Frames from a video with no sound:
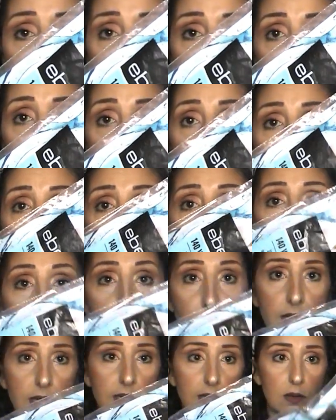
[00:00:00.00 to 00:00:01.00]
questi
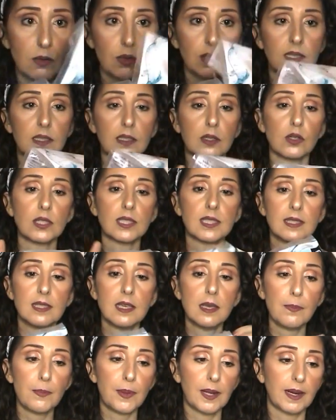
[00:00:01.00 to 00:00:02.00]
piccoli ma anche quelli
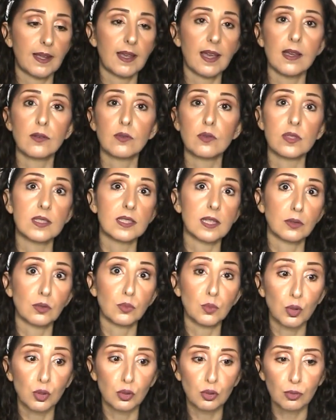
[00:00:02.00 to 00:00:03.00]
grossi perché costano
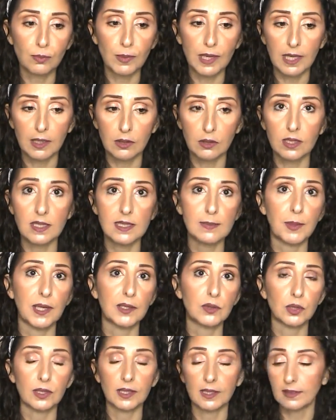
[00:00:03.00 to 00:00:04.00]
molto meno
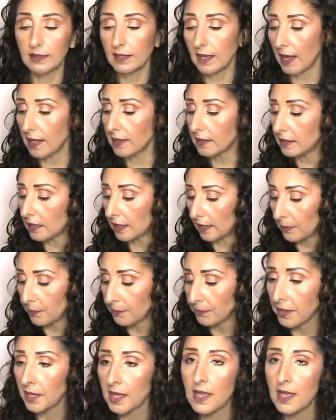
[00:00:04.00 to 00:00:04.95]
rispetto a tanti altri